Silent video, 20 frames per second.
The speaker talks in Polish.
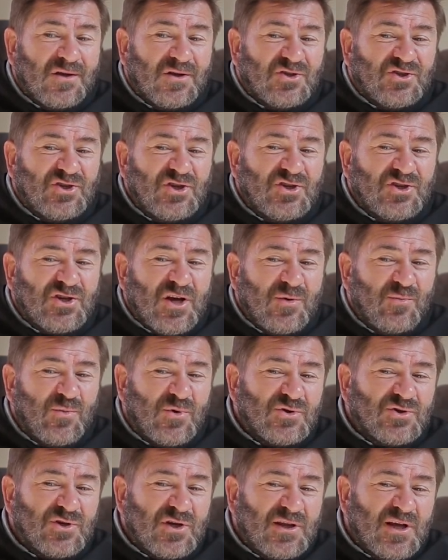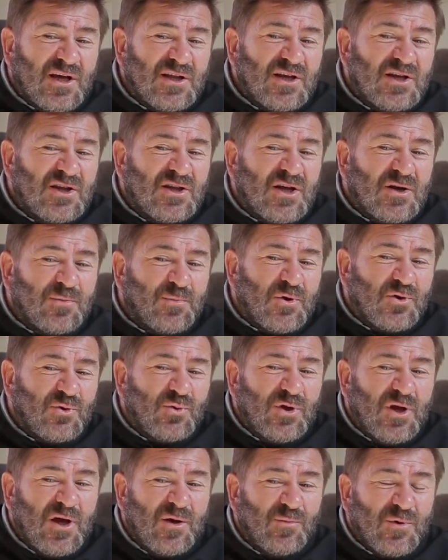Dzisiaj może
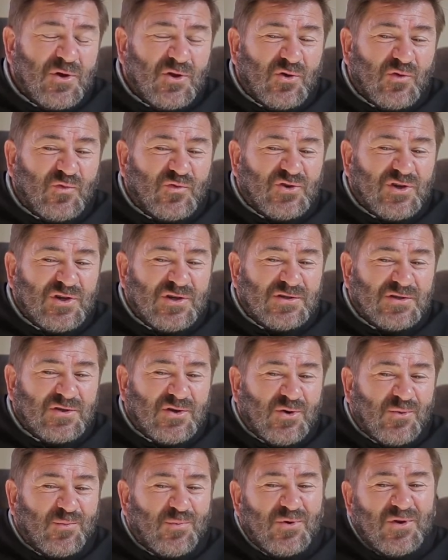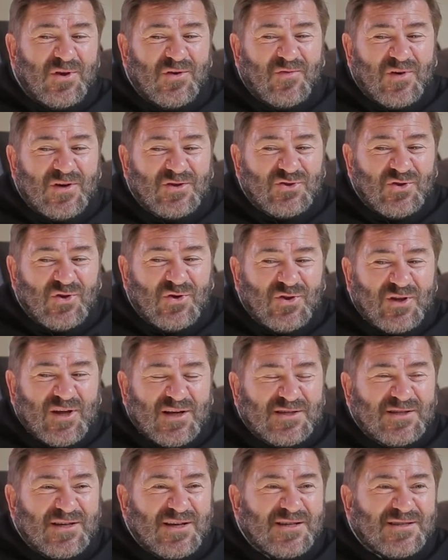nadinterpretujemy to wszystko, ponieważ no,
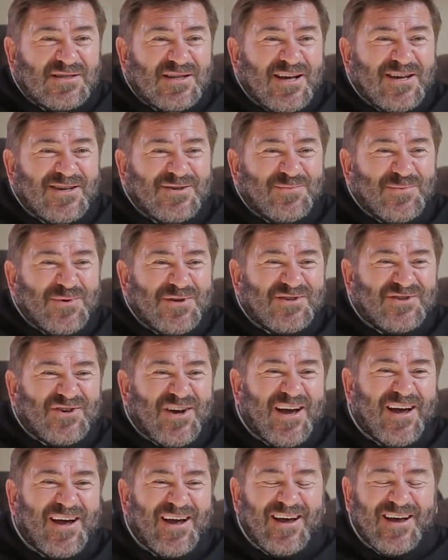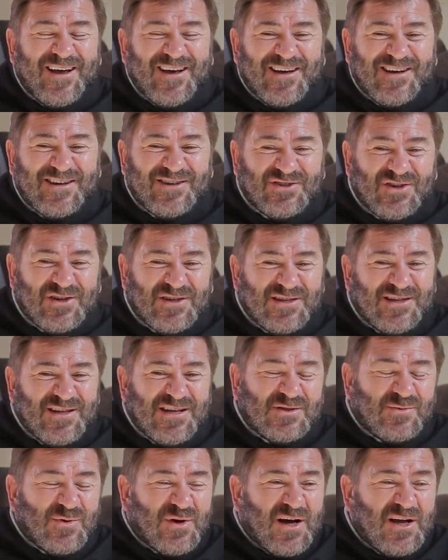tacy jesteśmy, że, że
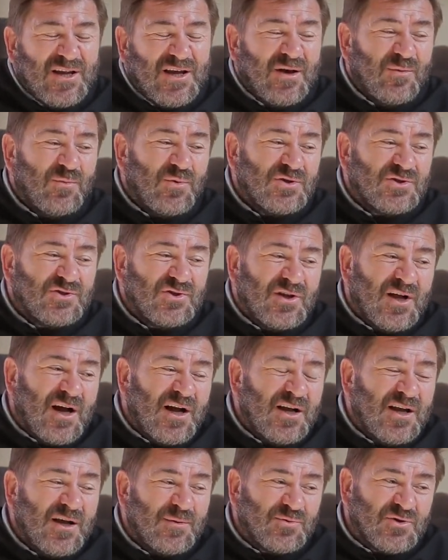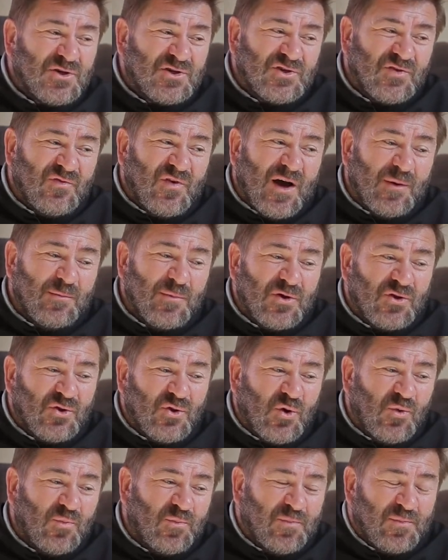niesłychanie emocjonalnie przeżywamy
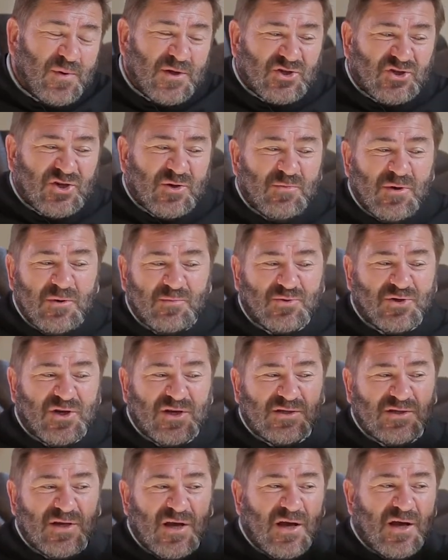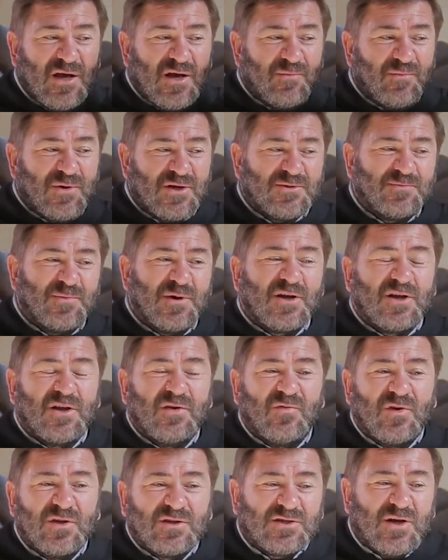to, patrzymy przez
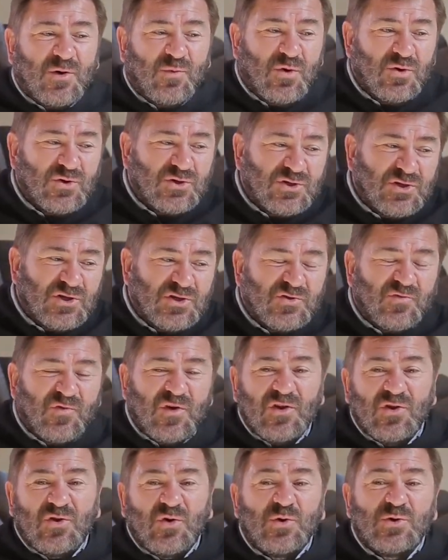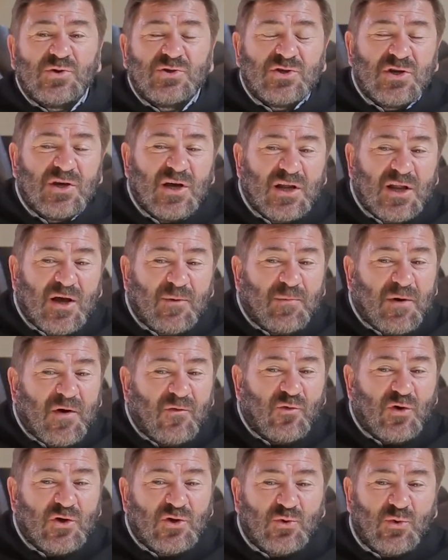perspektywę całości, świętości Jana
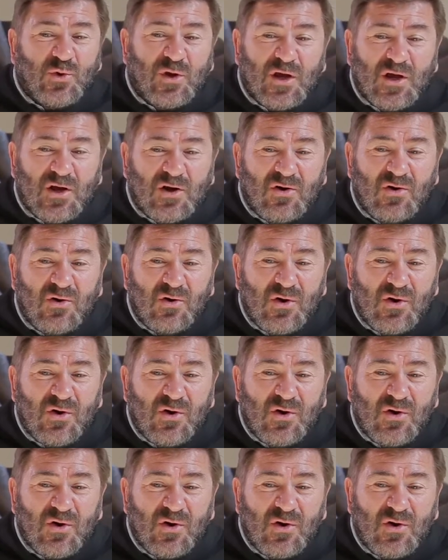Pawła II.